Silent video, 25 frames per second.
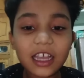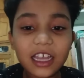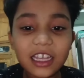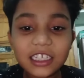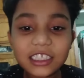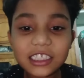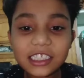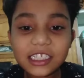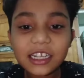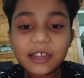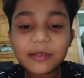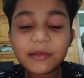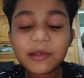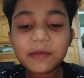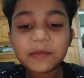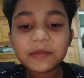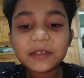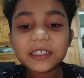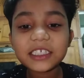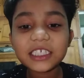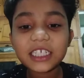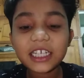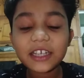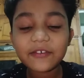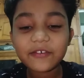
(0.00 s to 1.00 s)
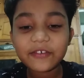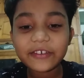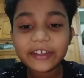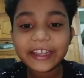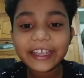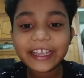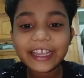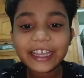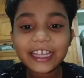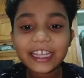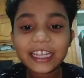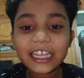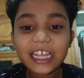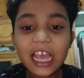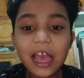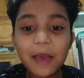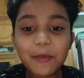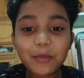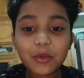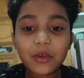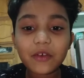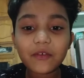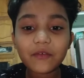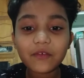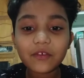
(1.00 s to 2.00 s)
इसलिए मैं अपनी सेफ्टी के लिए
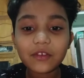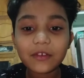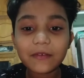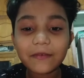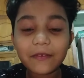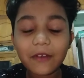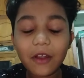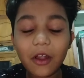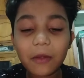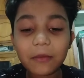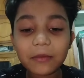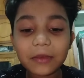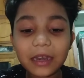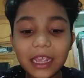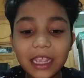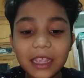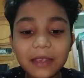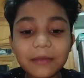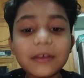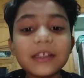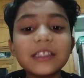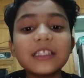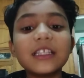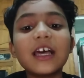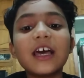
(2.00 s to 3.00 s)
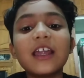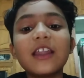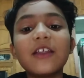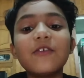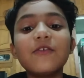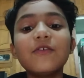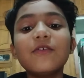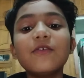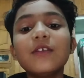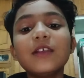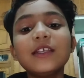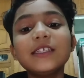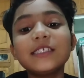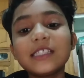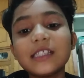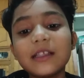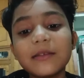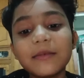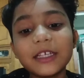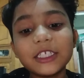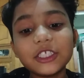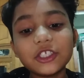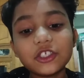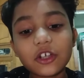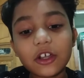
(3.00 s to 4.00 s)
आपको फुल फॉर्म नहीं बता रहा हूँ
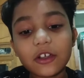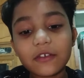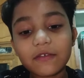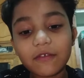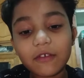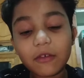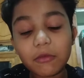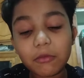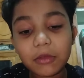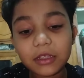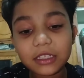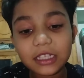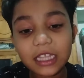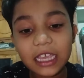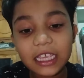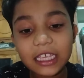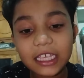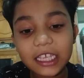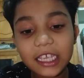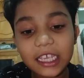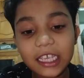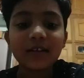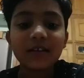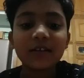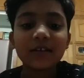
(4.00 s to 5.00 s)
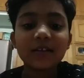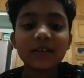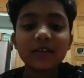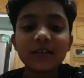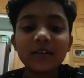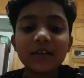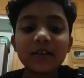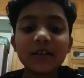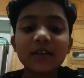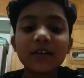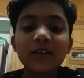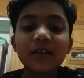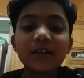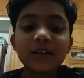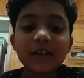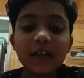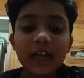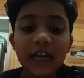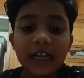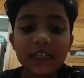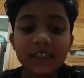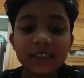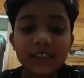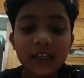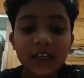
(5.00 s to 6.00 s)
इसलिए मैं शॉर्ट फॉर्म बताइए
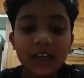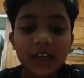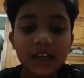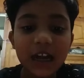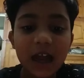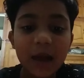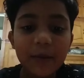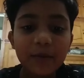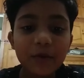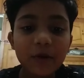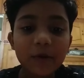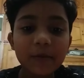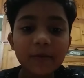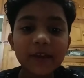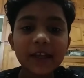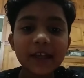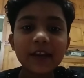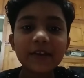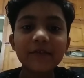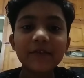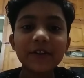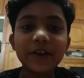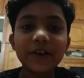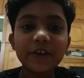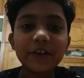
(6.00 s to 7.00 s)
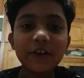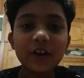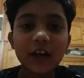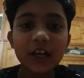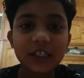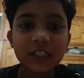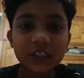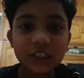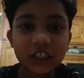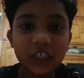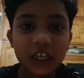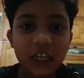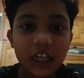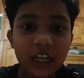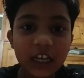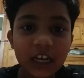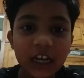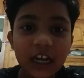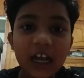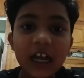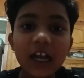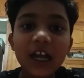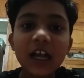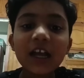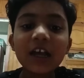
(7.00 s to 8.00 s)
गाइज अगर आपको मेरा वीडियो अच्छा
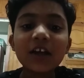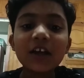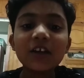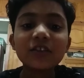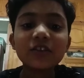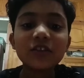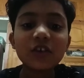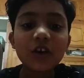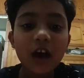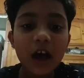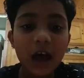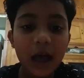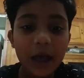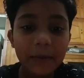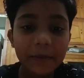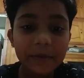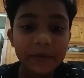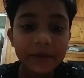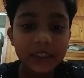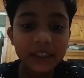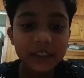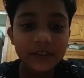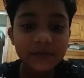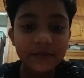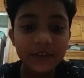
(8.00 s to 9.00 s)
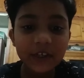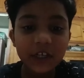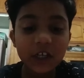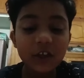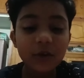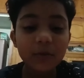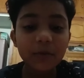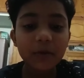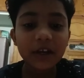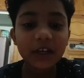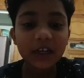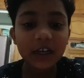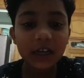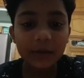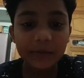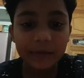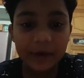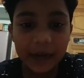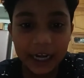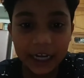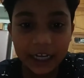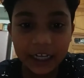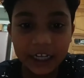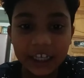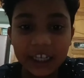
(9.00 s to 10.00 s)
लगा तो आप इस वीडियो पर
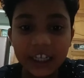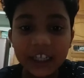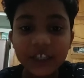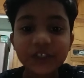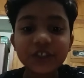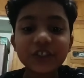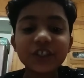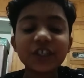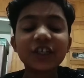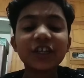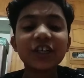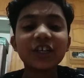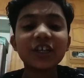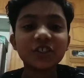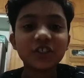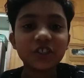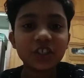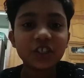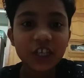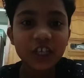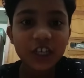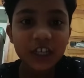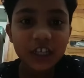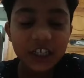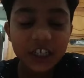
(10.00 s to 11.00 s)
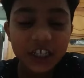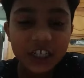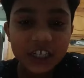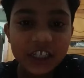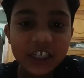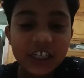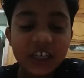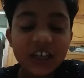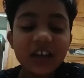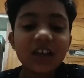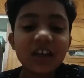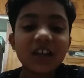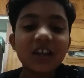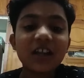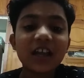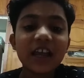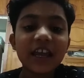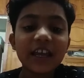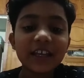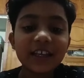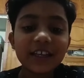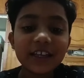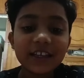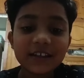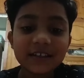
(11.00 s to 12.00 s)
कमेंट कीजिएगा शेयर कीजिएगा
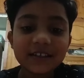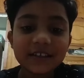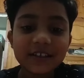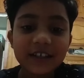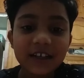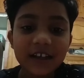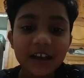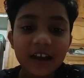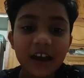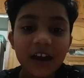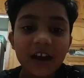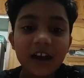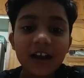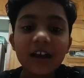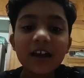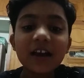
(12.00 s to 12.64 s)
लाइक कीजिएगा